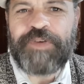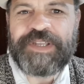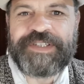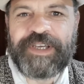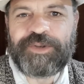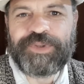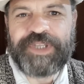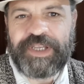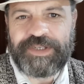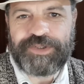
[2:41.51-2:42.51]
fazer um
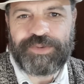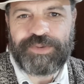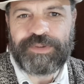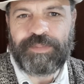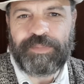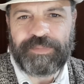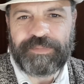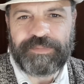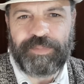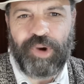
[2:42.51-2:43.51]
texto
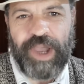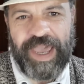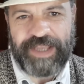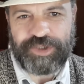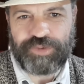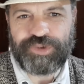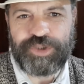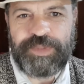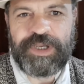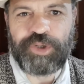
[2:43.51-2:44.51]
poético
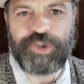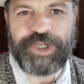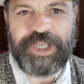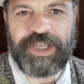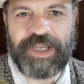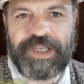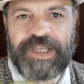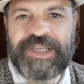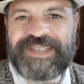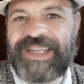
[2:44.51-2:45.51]
de minha autoria
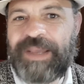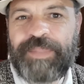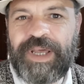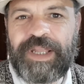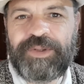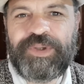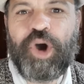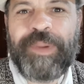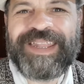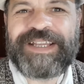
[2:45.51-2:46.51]
celebrando e
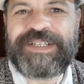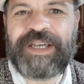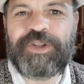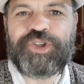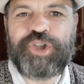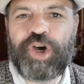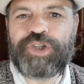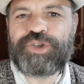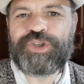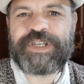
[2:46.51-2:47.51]
homenageando
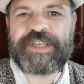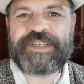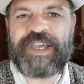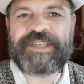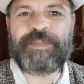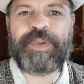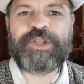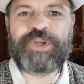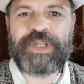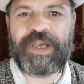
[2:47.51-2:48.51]
todos os casais
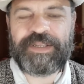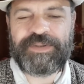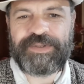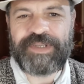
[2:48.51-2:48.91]
apaixonados.